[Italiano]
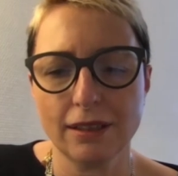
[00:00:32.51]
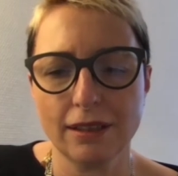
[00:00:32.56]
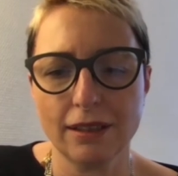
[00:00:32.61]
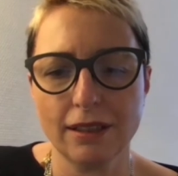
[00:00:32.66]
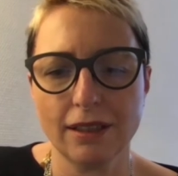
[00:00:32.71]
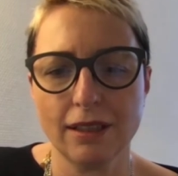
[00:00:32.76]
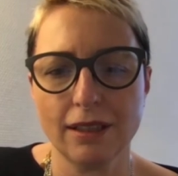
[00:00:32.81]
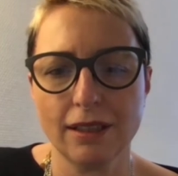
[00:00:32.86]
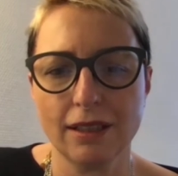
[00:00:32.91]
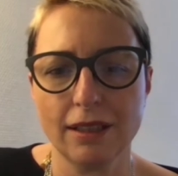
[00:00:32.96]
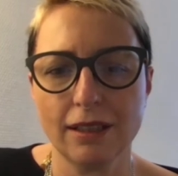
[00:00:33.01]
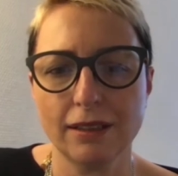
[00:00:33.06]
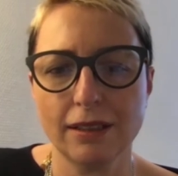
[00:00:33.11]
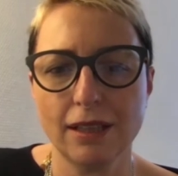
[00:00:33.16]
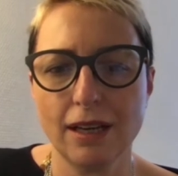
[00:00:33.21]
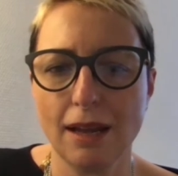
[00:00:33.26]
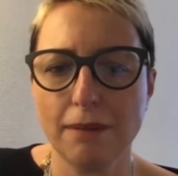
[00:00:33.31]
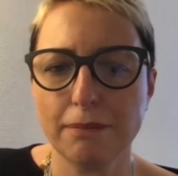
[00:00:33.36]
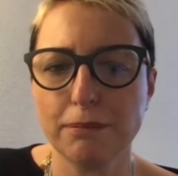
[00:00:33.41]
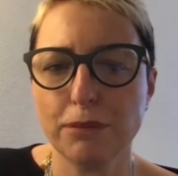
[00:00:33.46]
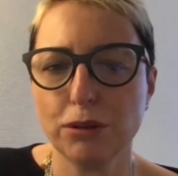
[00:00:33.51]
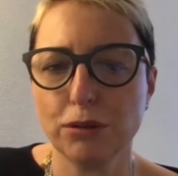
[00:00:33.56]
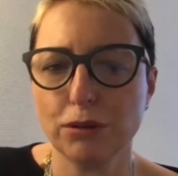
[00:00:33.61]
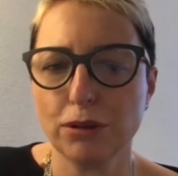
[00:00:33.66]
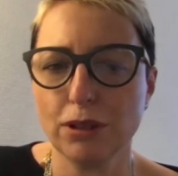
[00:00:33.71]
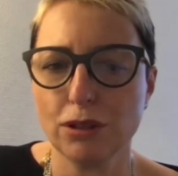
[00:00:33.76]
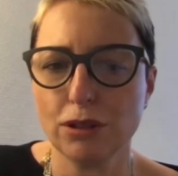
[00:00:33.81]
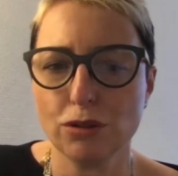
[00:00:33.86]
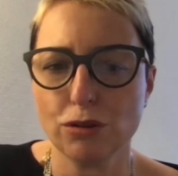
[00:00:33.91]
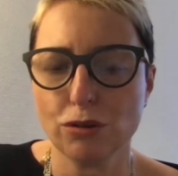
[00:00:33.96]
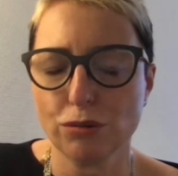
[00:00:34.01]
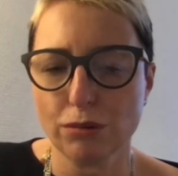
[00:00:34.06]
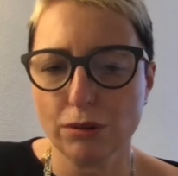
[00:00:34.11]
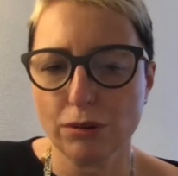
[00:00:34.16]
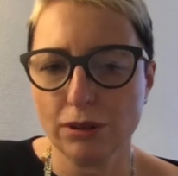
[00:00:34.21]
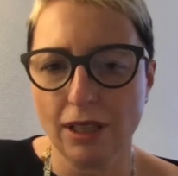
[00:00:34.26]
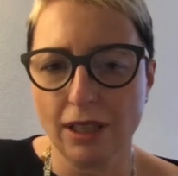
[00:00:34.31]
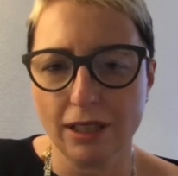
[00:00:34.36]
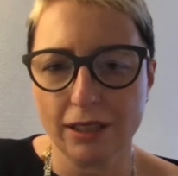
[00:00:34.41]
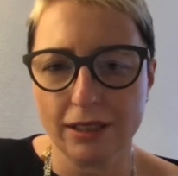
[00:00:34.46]
nell'ambito
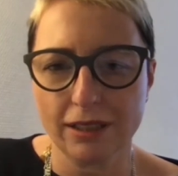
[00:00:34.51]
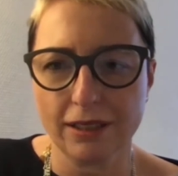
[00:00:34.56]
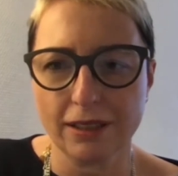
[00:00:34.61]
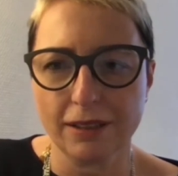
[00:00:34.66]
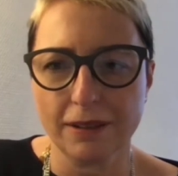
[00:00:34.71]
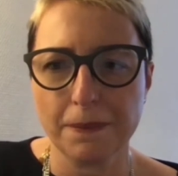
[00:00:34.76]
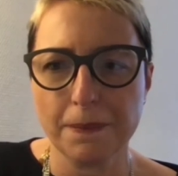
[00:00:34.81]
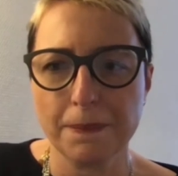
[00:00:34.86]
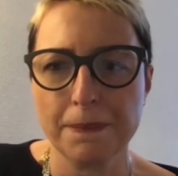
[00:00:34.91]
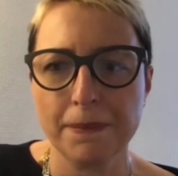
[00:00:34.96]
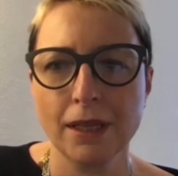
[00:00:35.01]
dell'InsurTech.